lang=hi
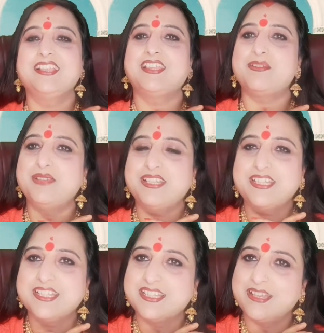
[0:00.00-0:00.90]
तब ये
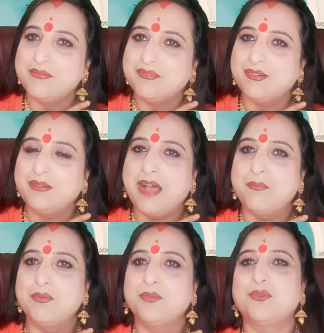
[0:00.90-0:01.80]
चीज़ें
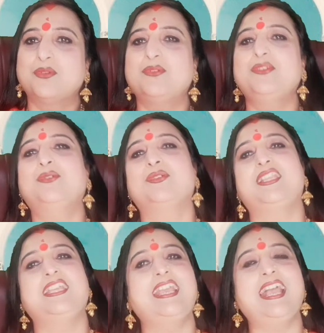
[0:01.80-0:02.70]
आप लोगों को
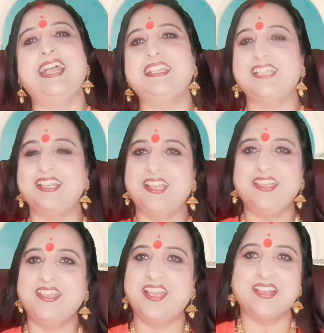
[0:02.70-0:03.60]
होती है ऐसे
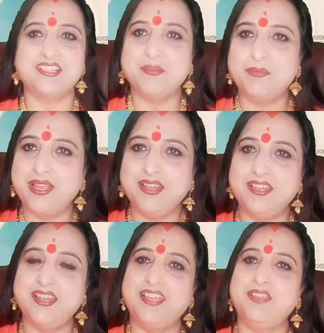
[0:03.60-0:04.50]
नहीं है ऐसे
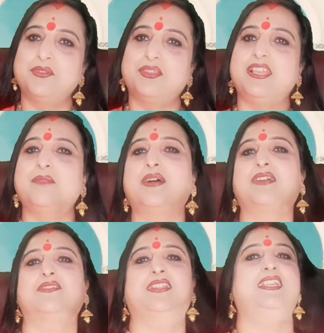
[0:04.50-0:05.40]
बेहली नहीं होती है
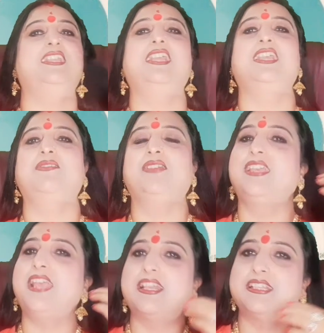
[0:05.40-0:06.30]
भगवती देवी
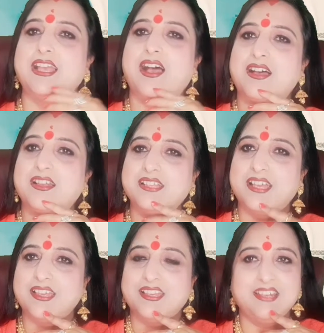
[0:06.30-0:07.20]
की ऐसे आ
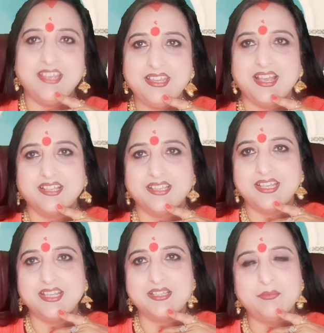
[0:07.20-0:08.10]
जाएगी नहीं
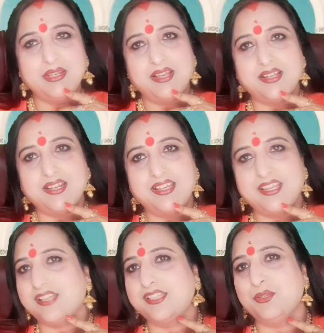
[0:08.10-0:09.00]
आती ऐसे बिना करे
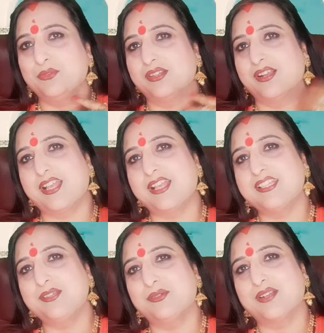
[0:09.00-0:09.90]
कैसे होगा
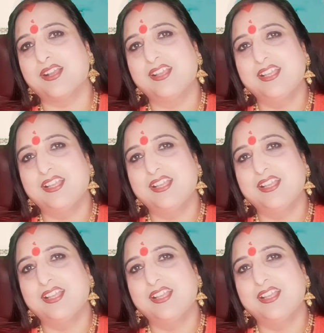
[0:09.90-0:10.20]
कैसे होगा